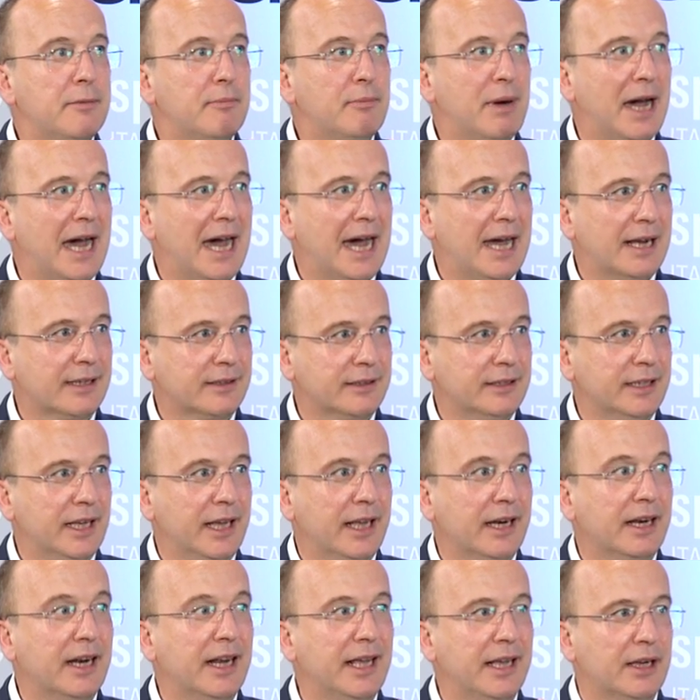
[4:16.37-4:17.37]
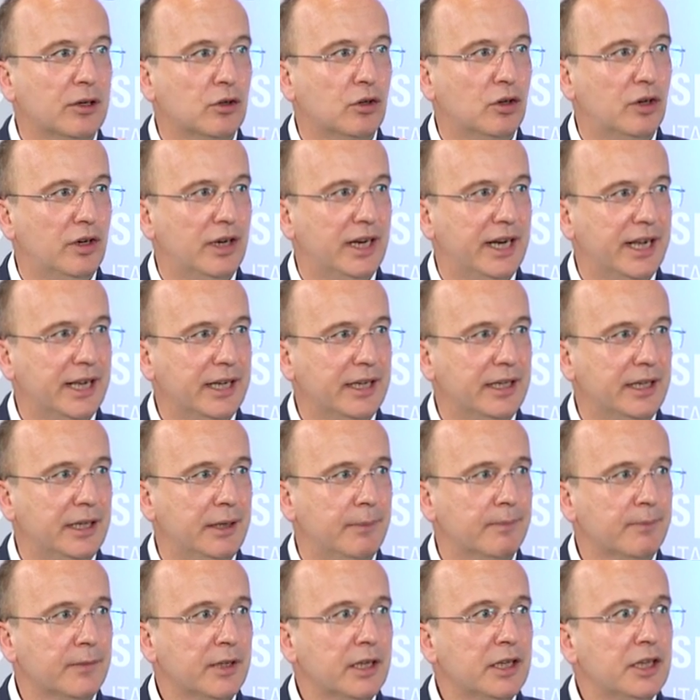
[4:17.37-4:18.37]
partner e
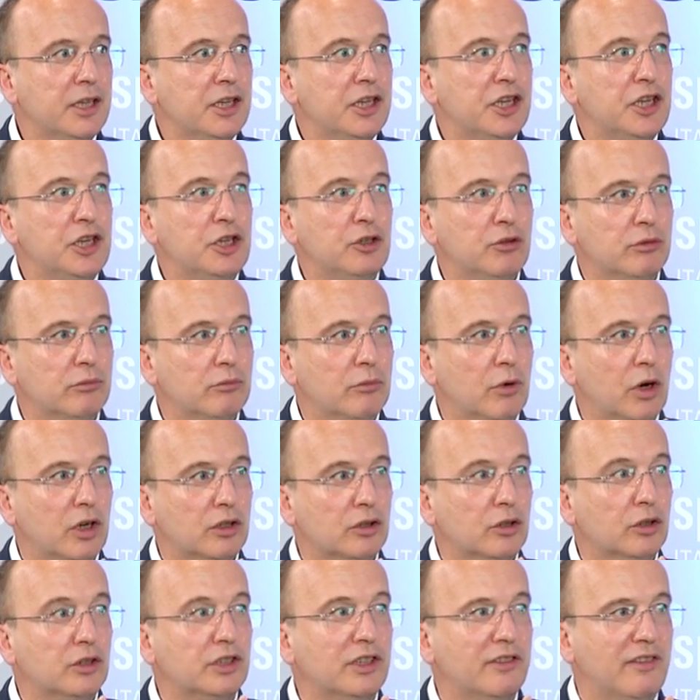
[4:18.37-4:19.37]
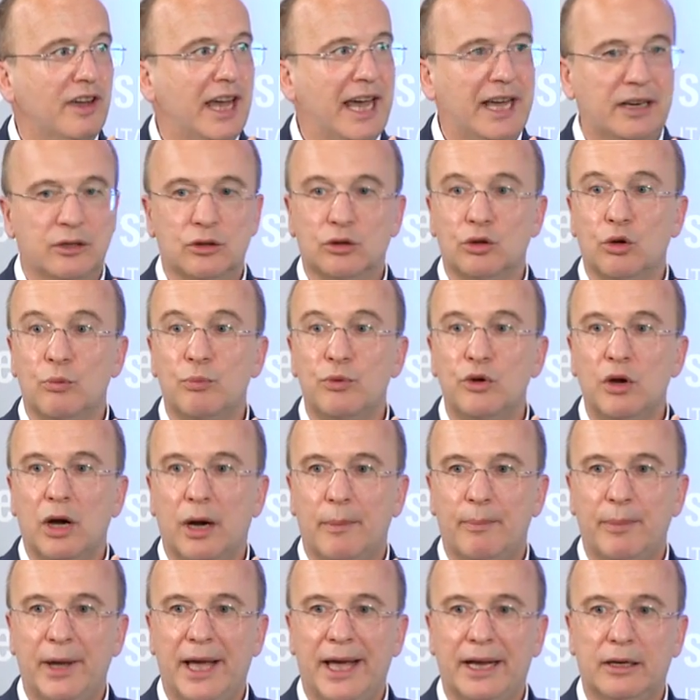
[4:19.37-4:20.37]
colleghi in un modo diverso, più
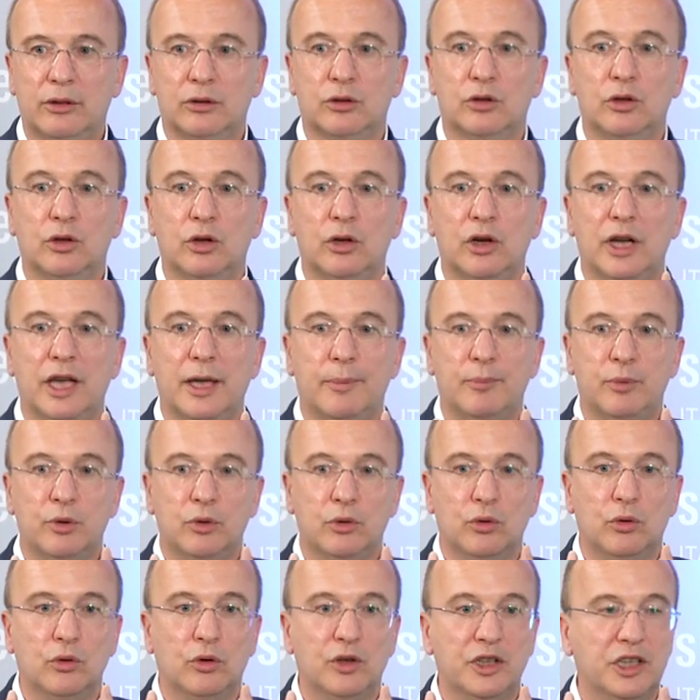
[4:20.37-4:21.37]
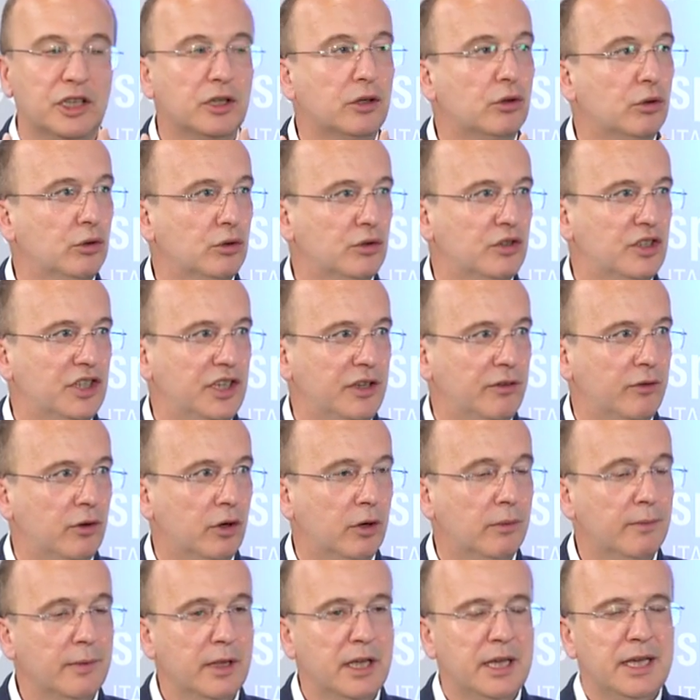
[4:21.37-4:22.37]
aperto e più
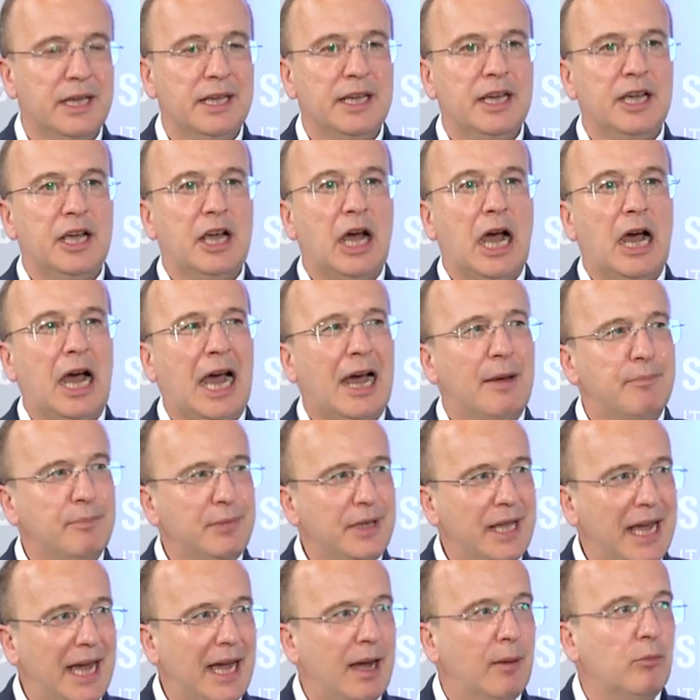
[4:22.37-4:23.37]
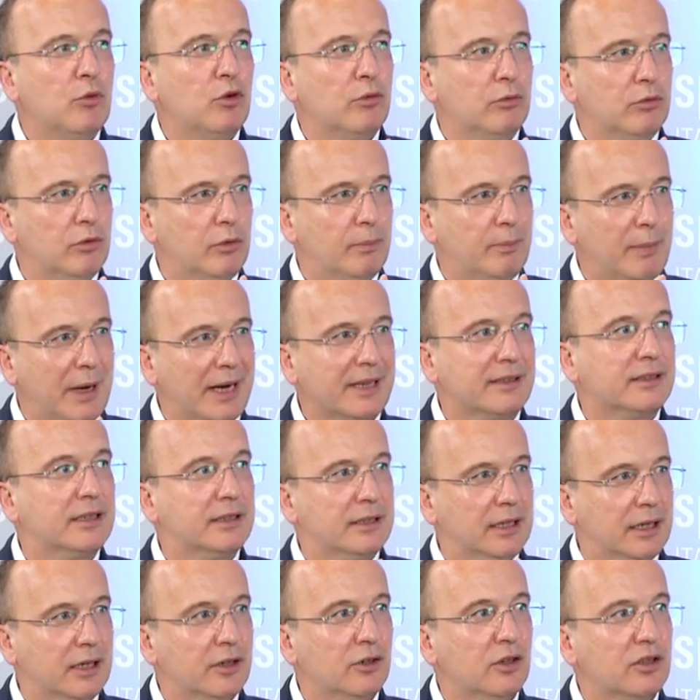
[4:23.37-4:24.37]
inclusivo abbiamo parte
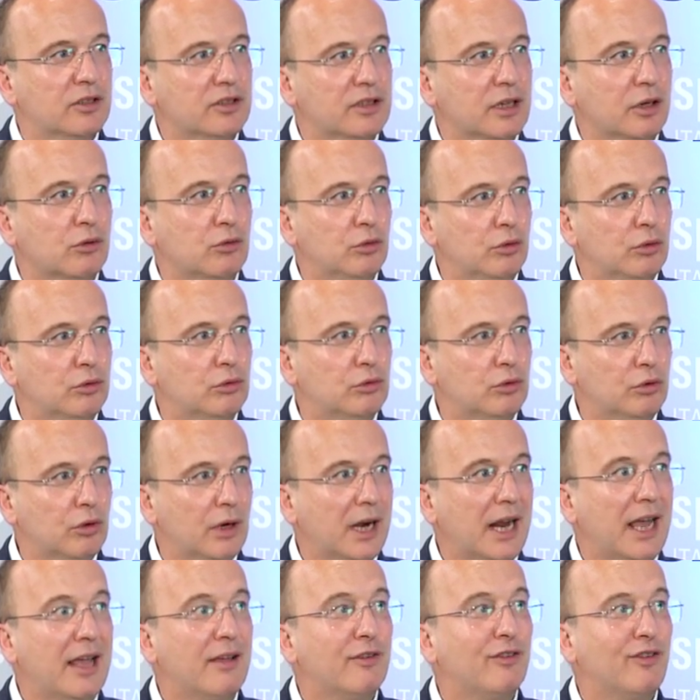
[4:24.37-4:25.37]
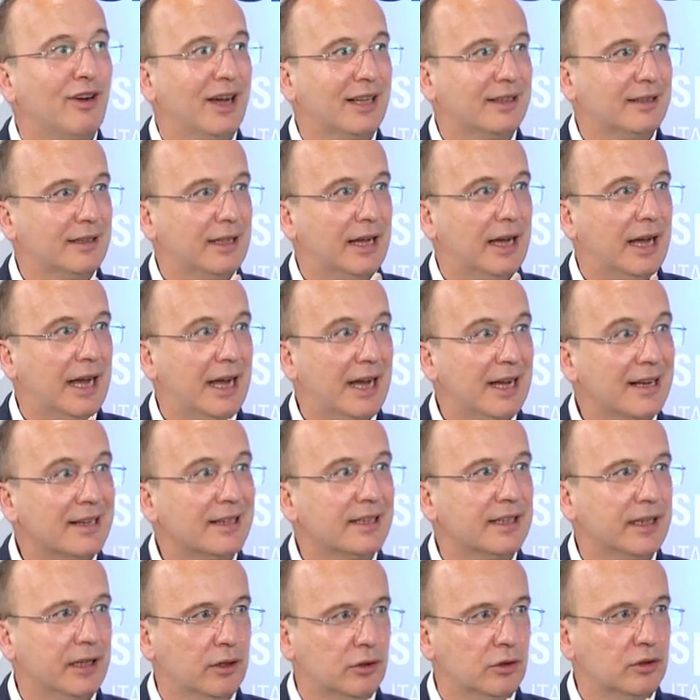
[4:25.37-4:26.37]
della nostra cultura è fatta
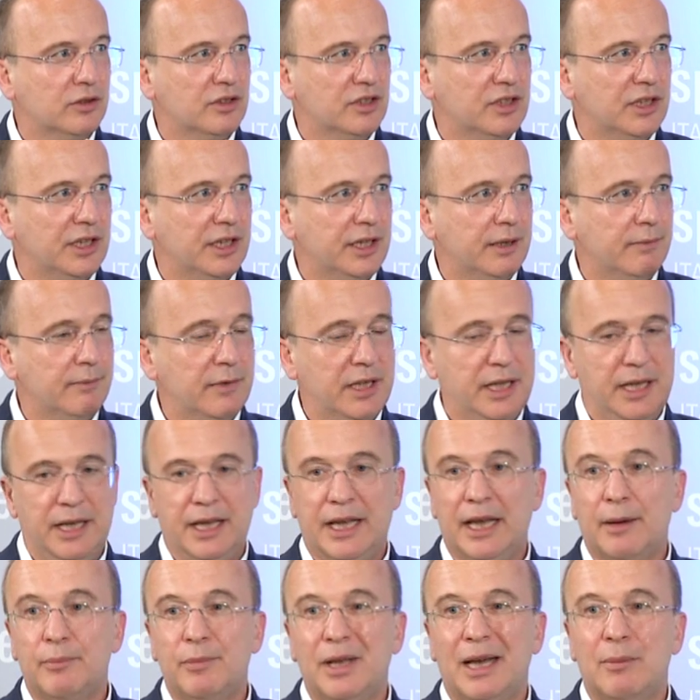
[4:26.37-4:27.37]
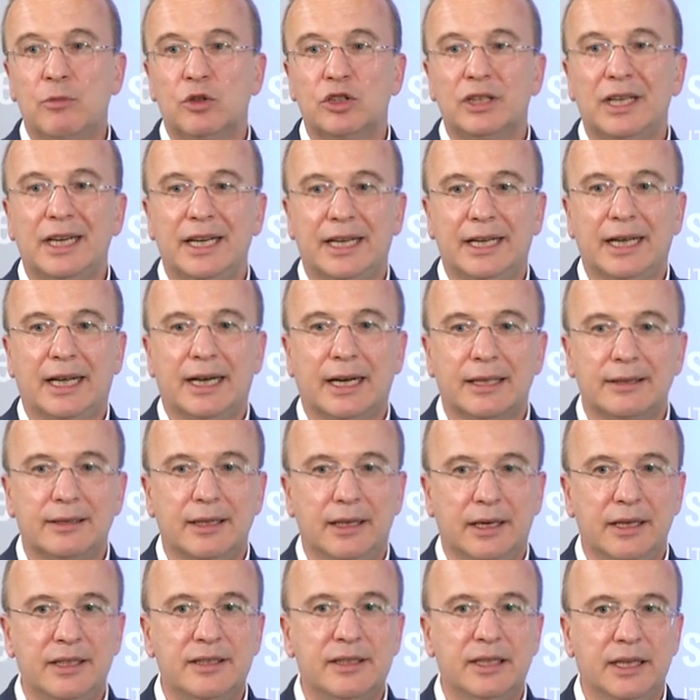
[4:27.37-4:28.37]
anche così e abbiamo delle
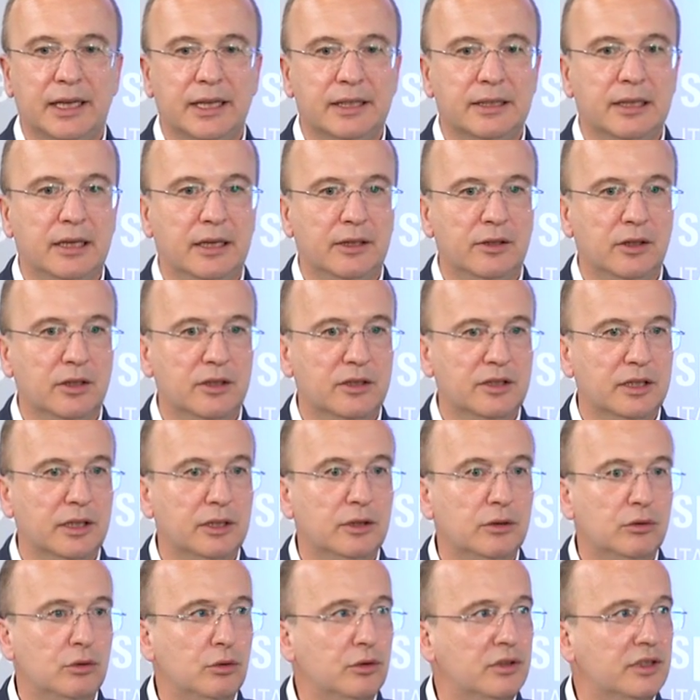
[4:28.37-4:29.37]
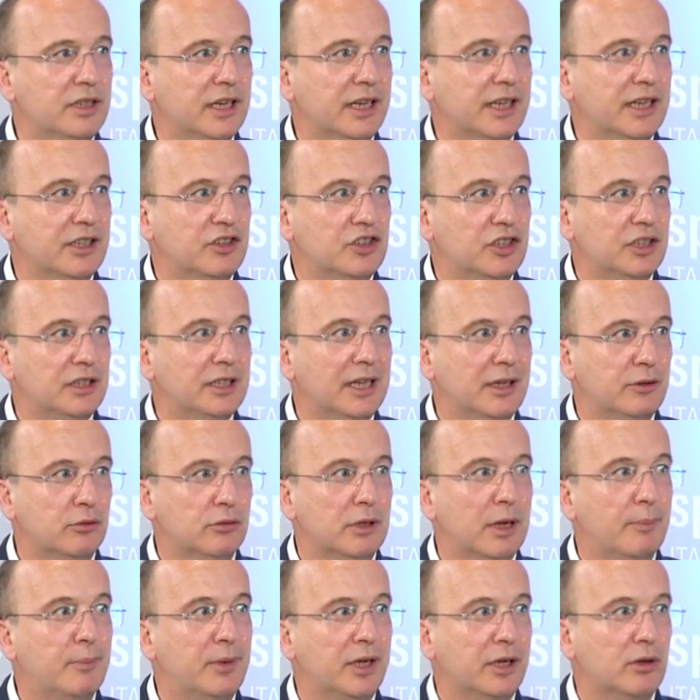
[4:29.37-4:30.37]
caratteristiche delle nostre industrie che ci danno
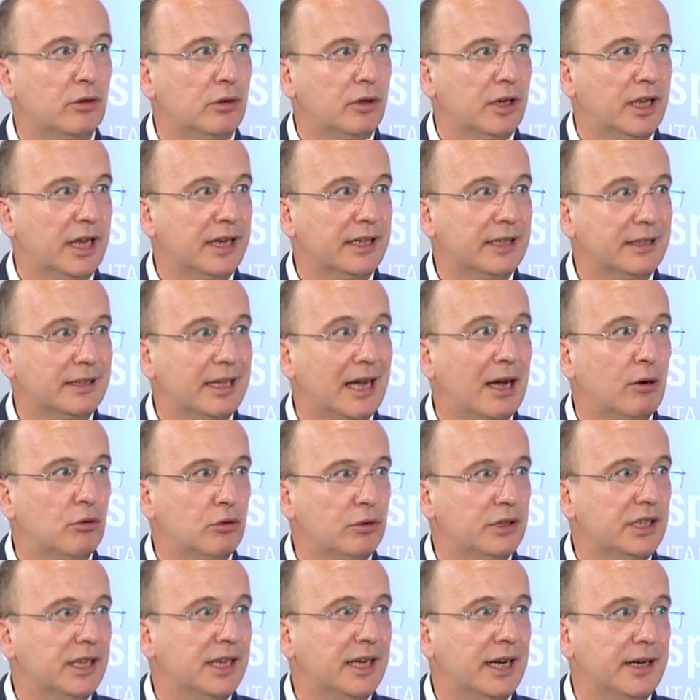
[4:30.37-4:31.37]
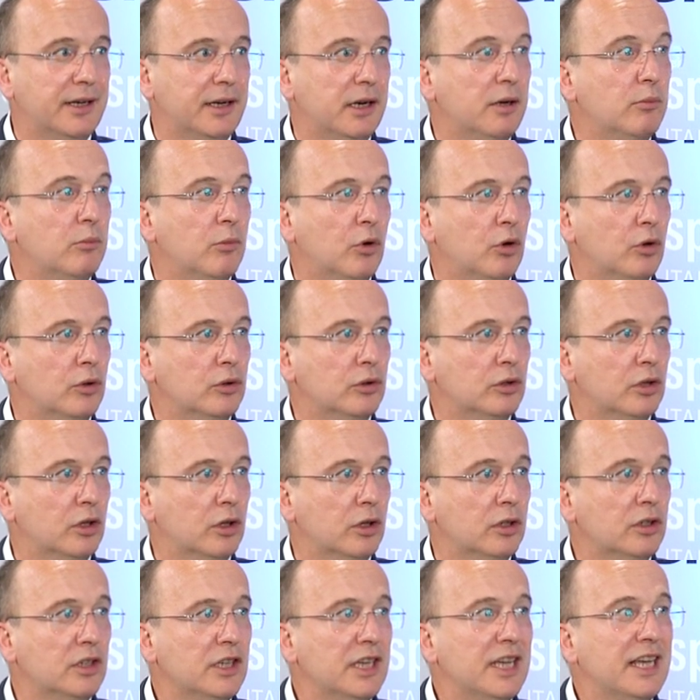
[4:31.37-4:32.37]
una peculiarità unica nel
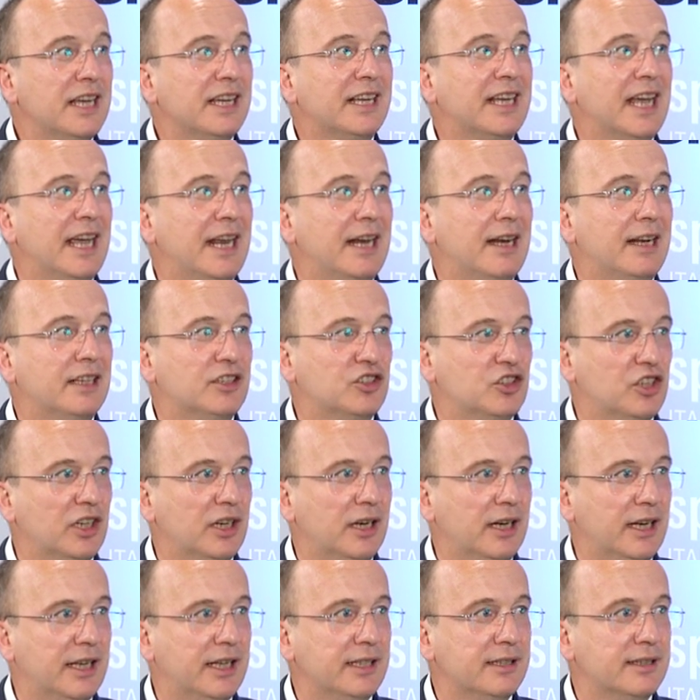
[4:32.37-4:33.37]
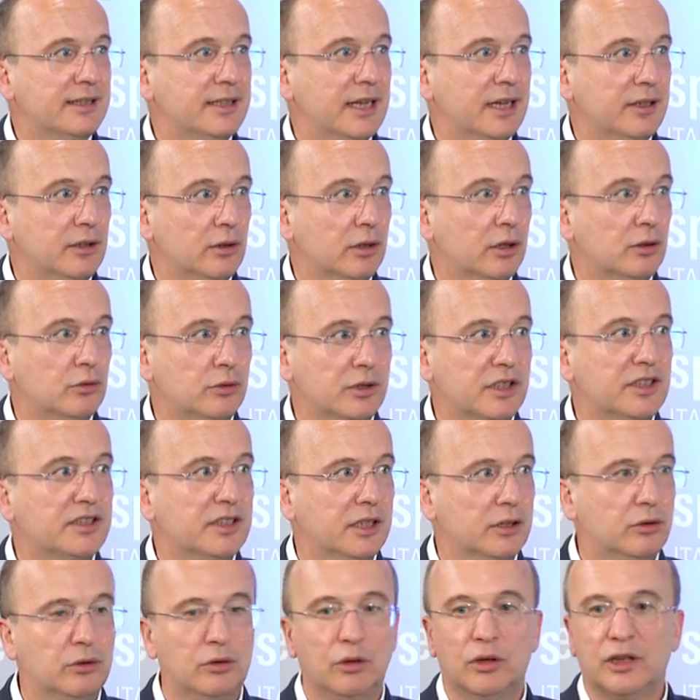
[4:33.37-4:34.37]
mondo che è l'eccellenza in alcuni
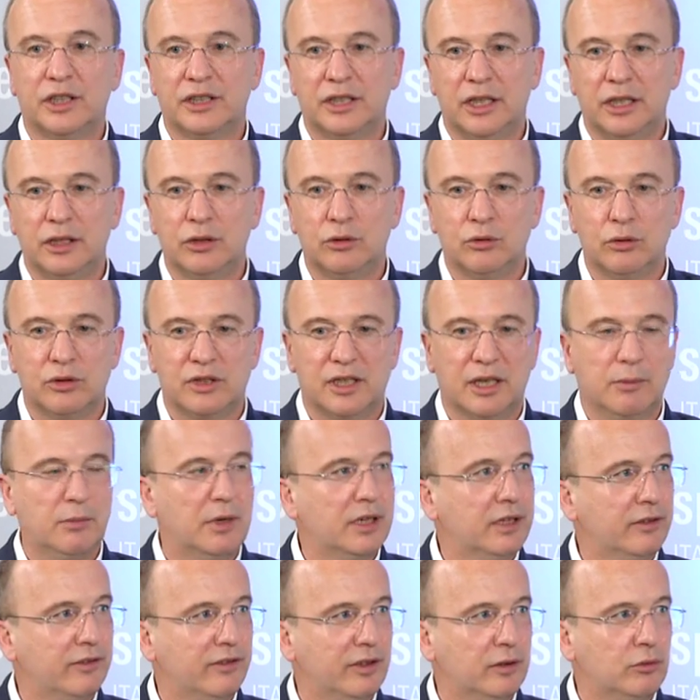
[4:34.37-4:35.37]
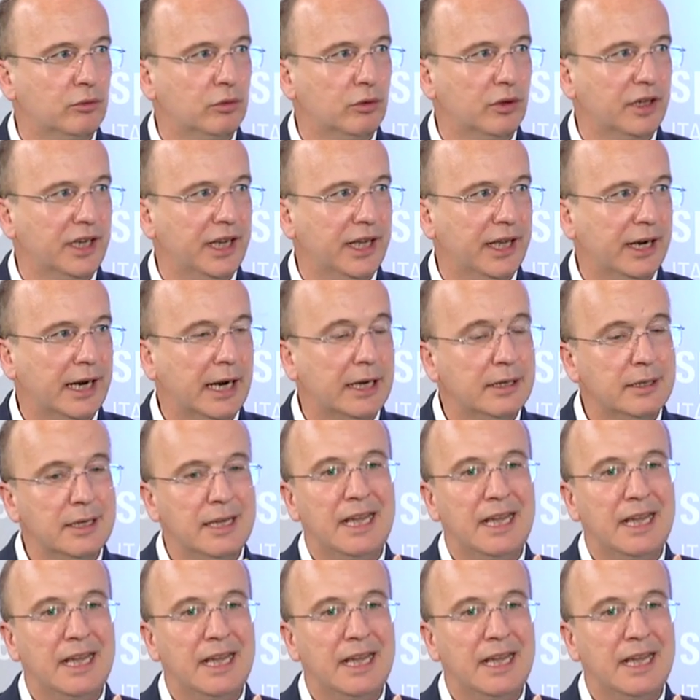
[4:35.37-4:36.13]
settori dell'industria manifatturiera.